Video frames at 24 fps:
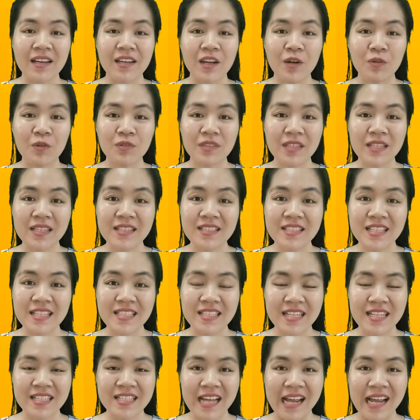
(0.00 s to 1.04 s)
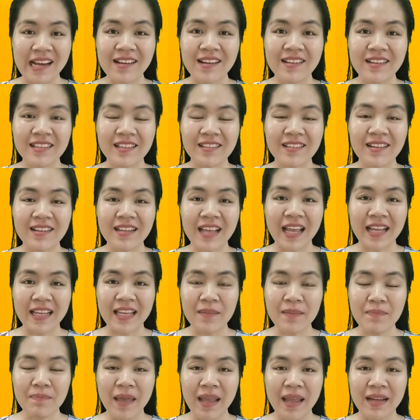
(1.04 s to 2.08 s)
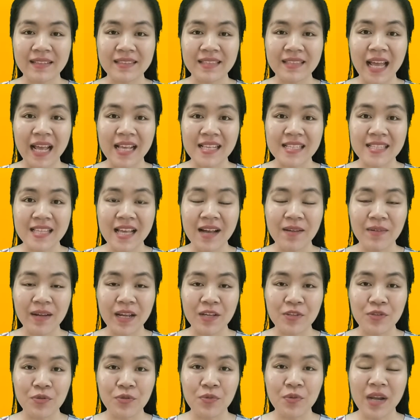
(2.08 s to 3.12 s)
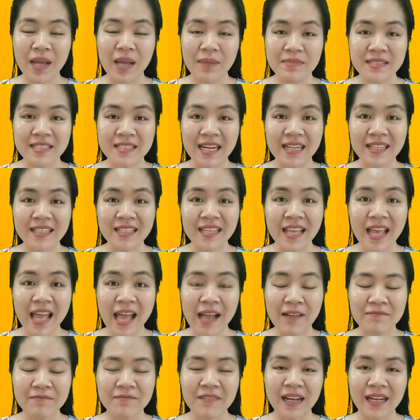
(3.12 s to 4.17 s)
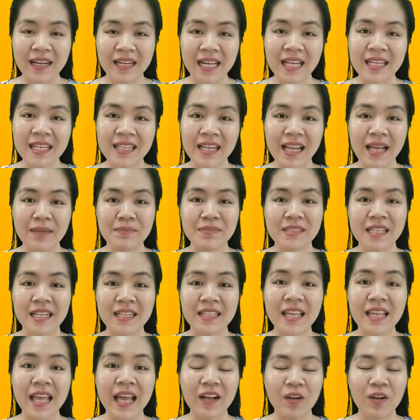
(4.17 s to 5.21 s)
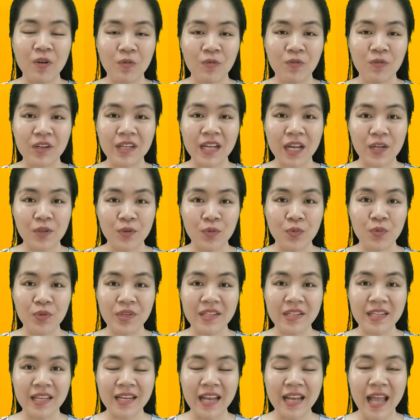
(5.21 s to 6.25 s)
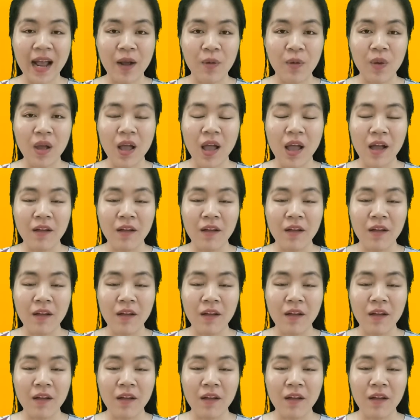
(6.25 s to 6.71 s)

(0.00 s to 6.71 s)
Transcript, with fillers: Đầu tiên Trang sẽ trả lời cho tất cả các bạn tại sao cà chua làm trắng da và cách làm trắng da cùng với cà chua như thế nào.